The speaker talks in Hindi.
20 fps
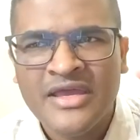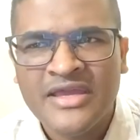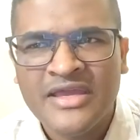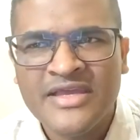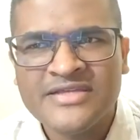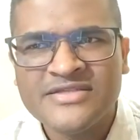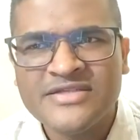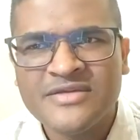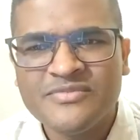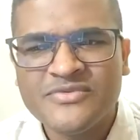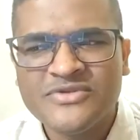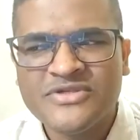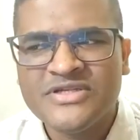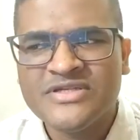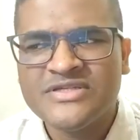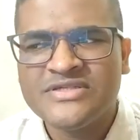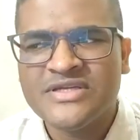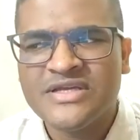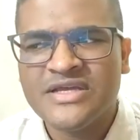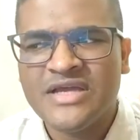ये सब
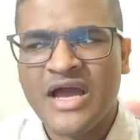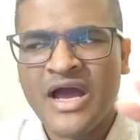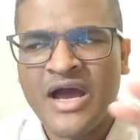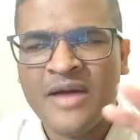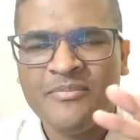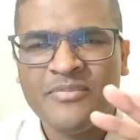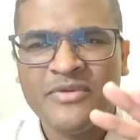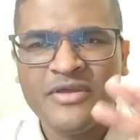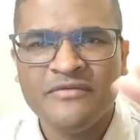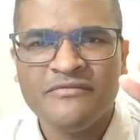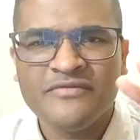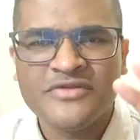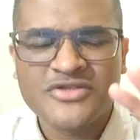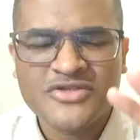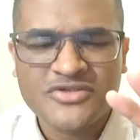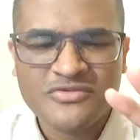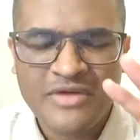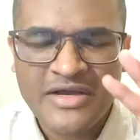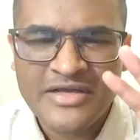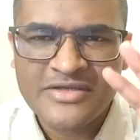चीजें आपके
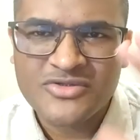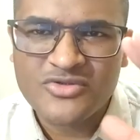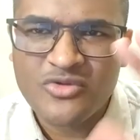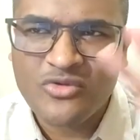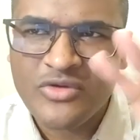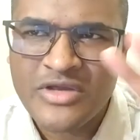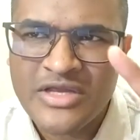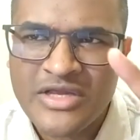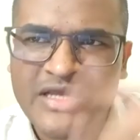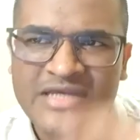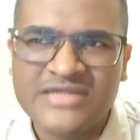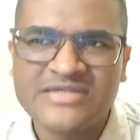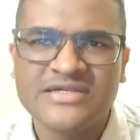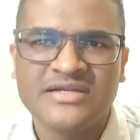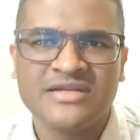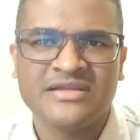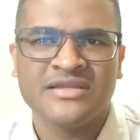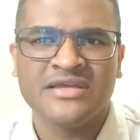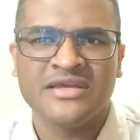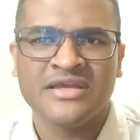विश्वास को हिला
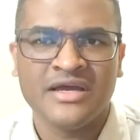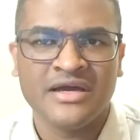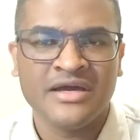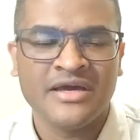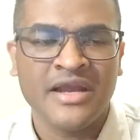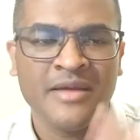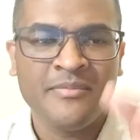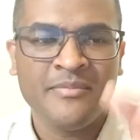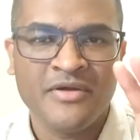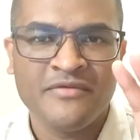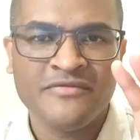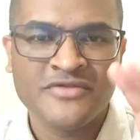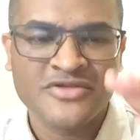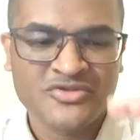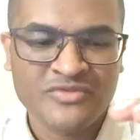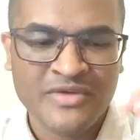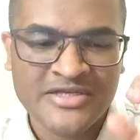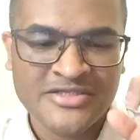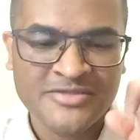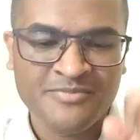सकती है अगर आपका
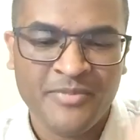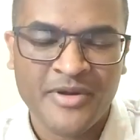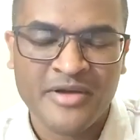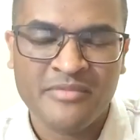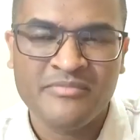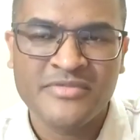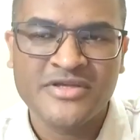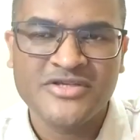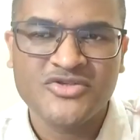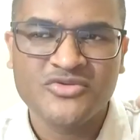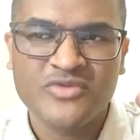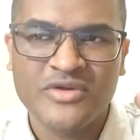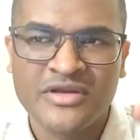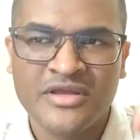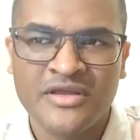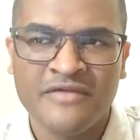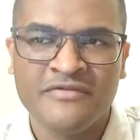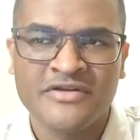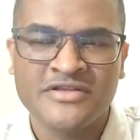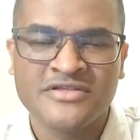विश्वास परमेश्वर
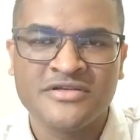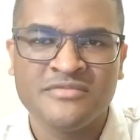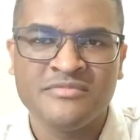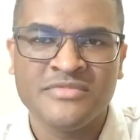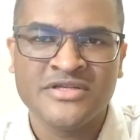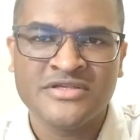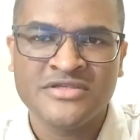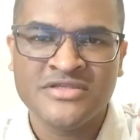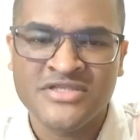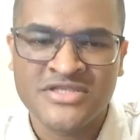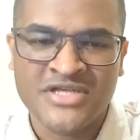के वचन में